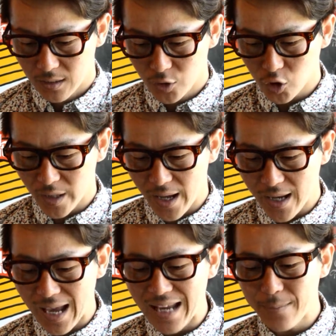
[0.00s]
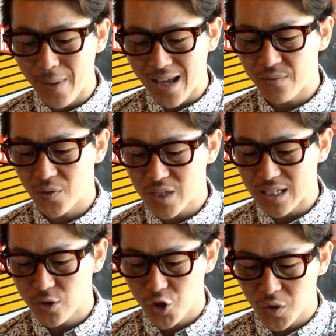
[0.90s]
そして、えー、ケイリー・ペリー、
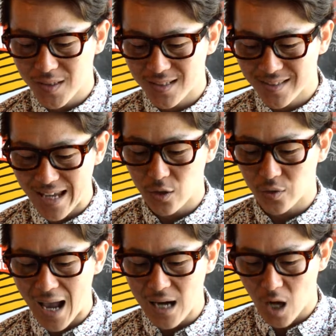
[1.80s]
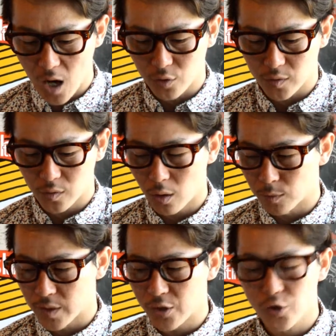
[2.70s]
フューチャリングジューシー・ゼイのダークハウス。これ
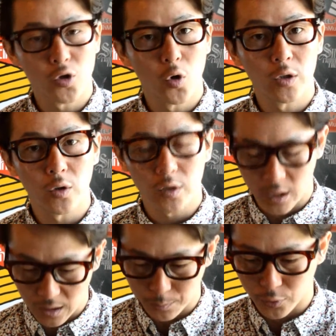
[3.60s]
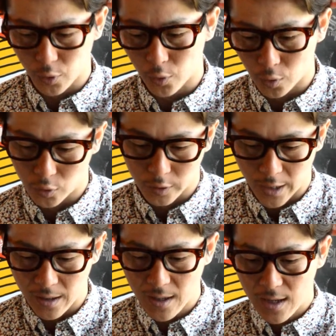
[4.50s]
も先週5位をキープということ
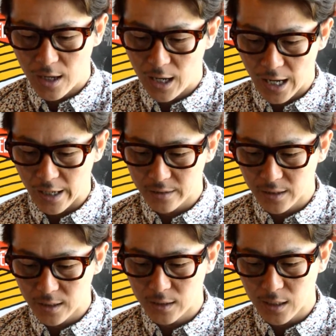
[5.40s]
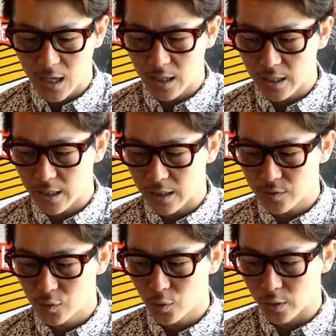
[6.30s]
で。はい。なかなか、
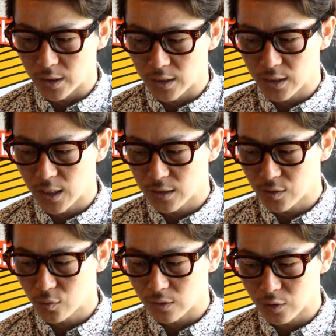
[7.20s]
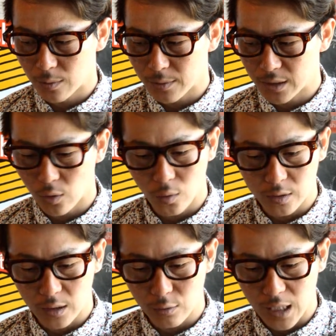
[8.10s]
えー、強いアーティストはそのまま言い
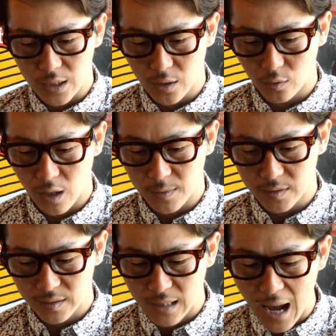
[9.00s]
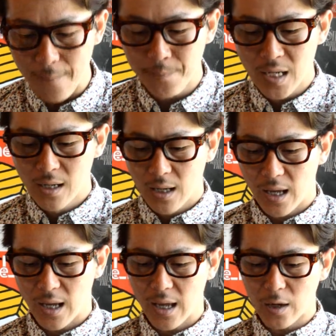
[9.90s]
残ってる感じでございますが、
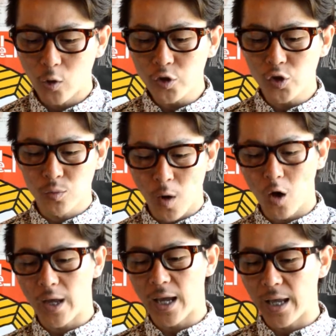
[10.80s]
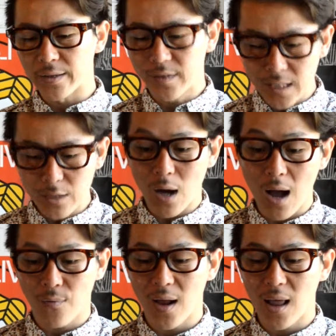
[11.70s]
えー、今週も、えー、2位
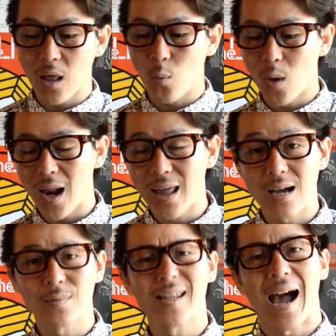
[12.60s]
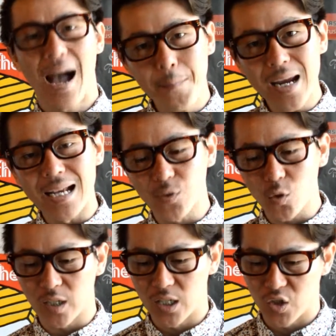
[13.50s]
はファレロ・ウィリアムズでハッピー、そ
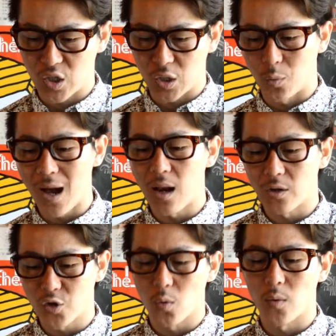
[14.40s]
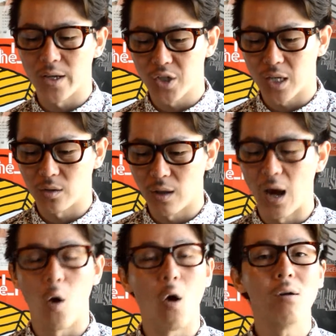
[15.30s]
して1位はジョン・レジェンドで
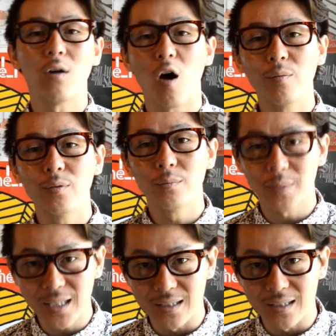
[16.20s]
All of Me